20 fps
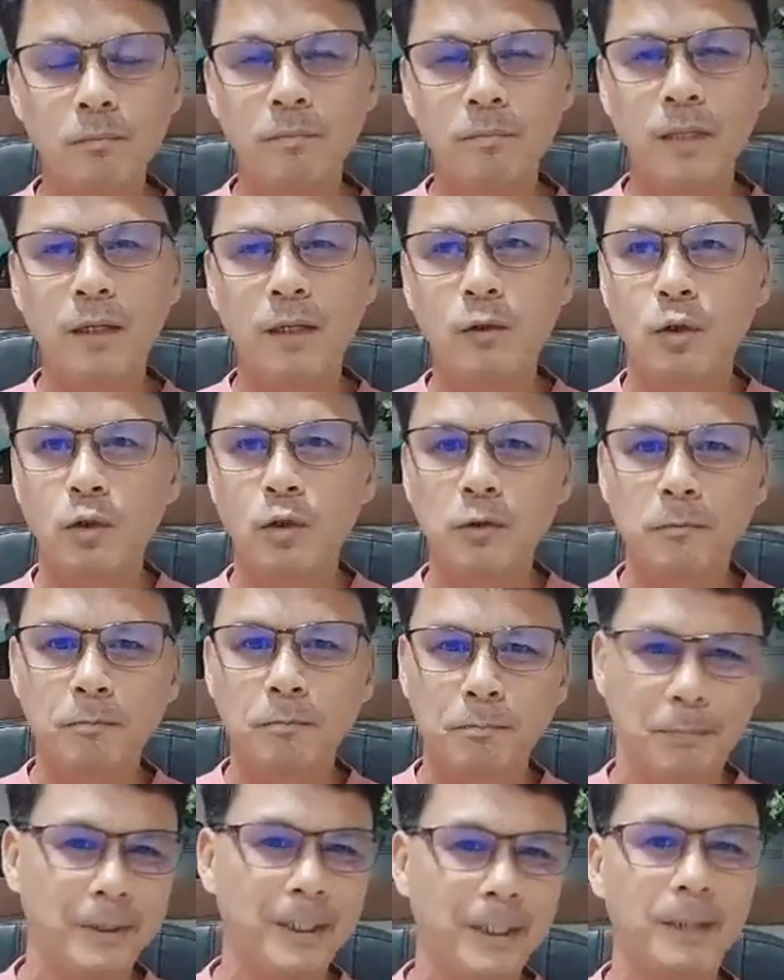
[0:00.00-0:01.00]

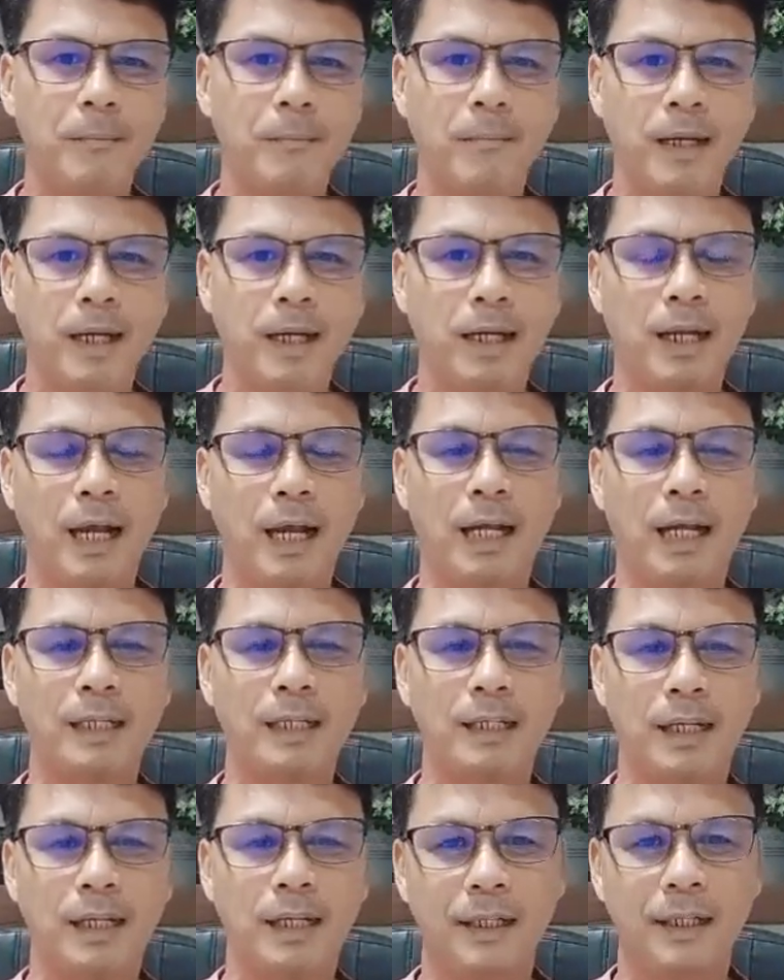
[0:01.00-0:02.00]
na-confirm na niya
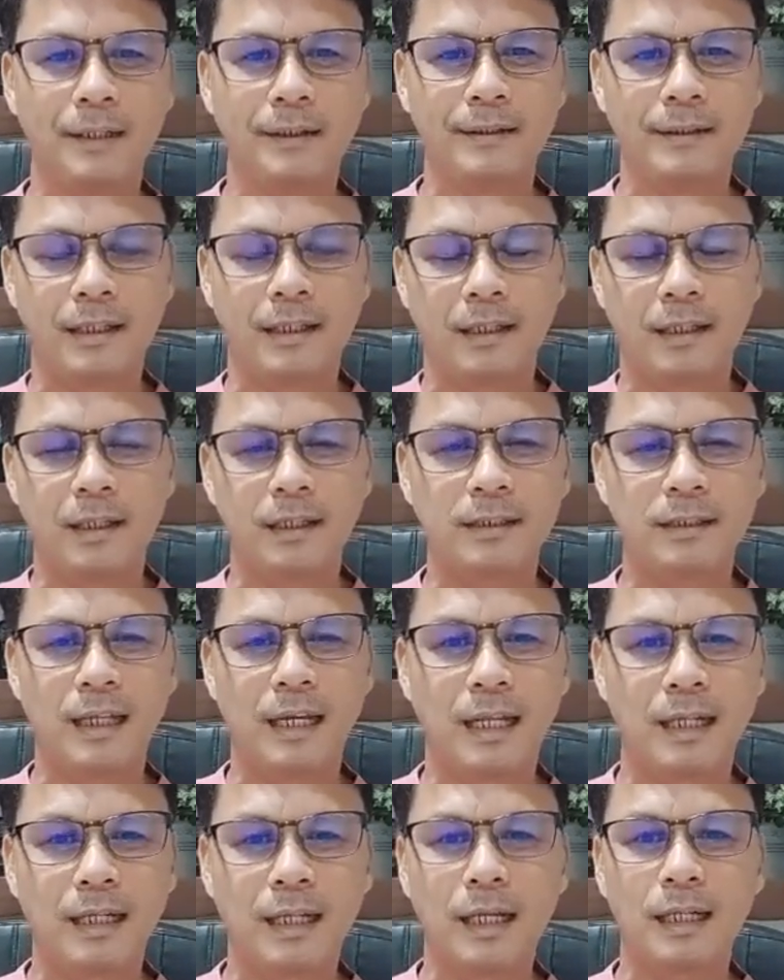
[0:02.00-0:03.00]
na, na
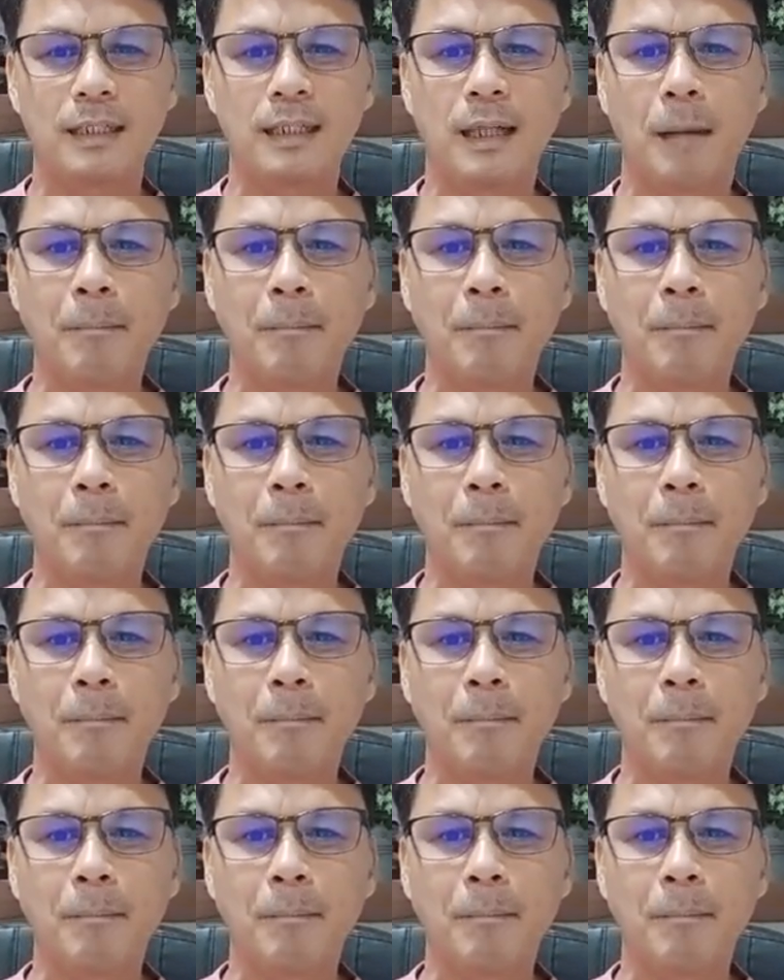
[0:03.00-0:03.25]
talagang